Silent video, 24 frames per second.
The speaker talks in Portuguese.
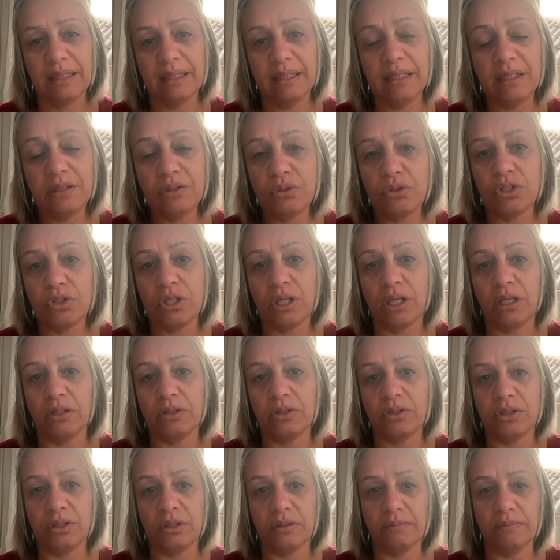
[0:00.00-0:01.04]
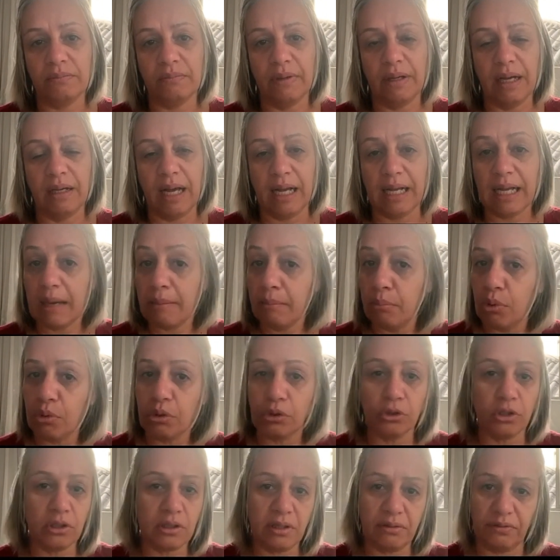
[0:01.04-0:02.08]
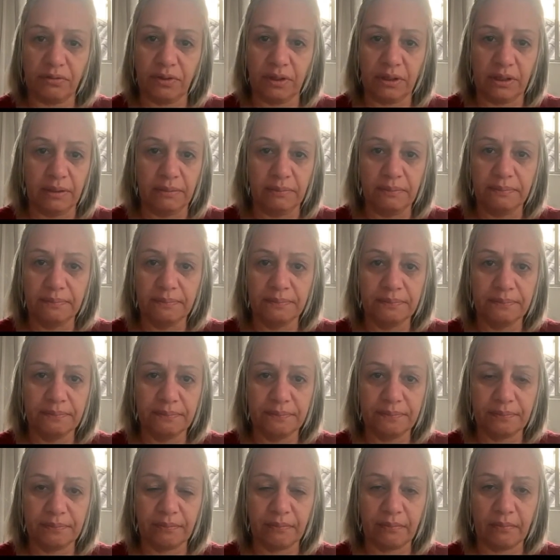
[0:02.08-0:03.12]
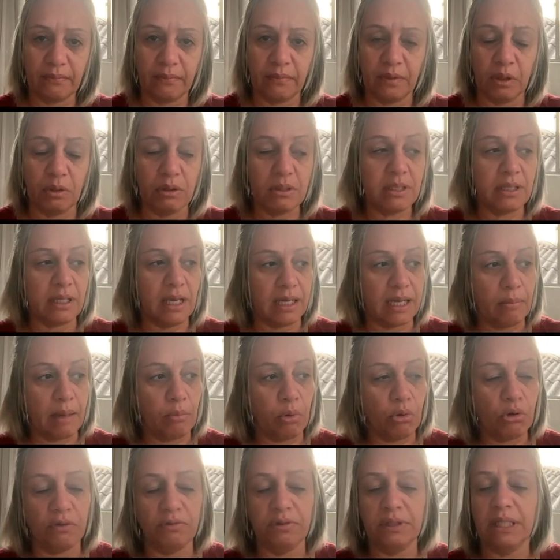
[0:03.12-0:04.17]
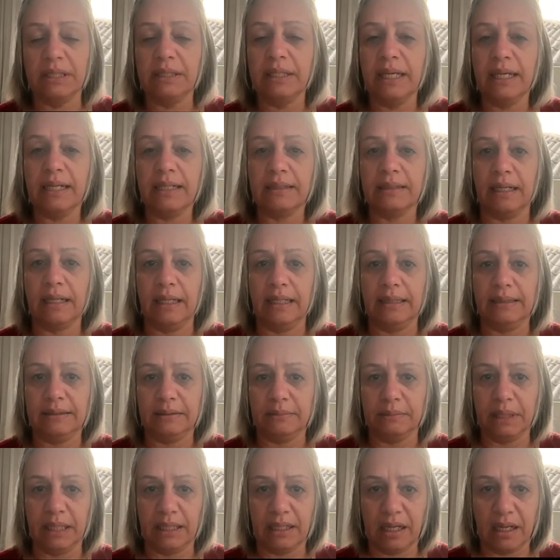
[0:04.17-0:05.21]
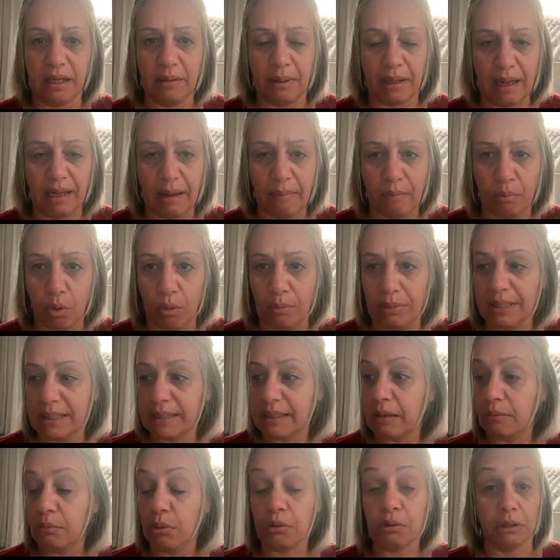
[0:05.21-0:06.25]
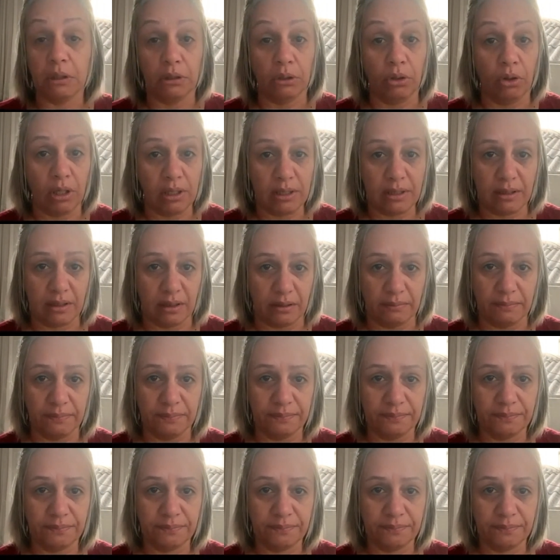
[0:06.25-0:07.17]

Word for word: E isso, gente, acabou com a nossa vida. Então, assim, acabou com a vida dele que tá lá em cima da cama, acabou, mas acabou com a nossa.